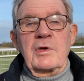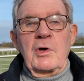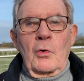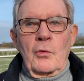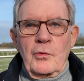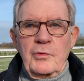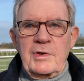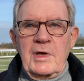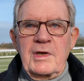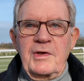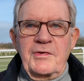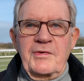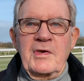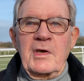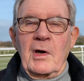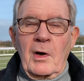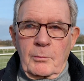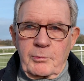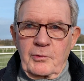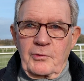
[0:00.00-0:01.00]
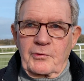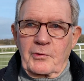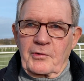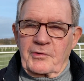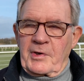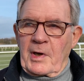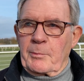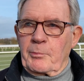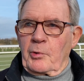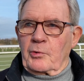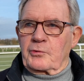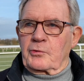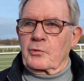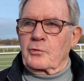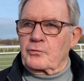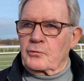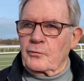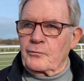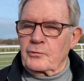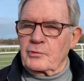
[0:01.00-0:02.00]
on est ici, en plus de ça, pour te,
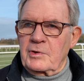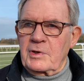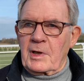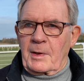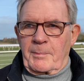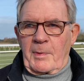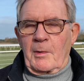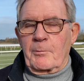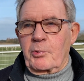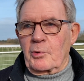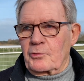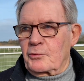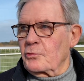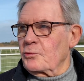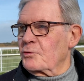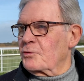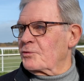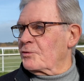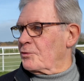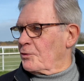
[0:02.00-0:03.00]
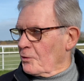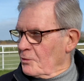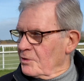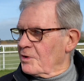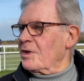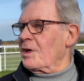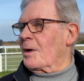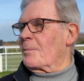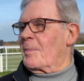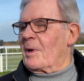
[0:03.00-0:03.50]
tout vous dire, pour tout te dire,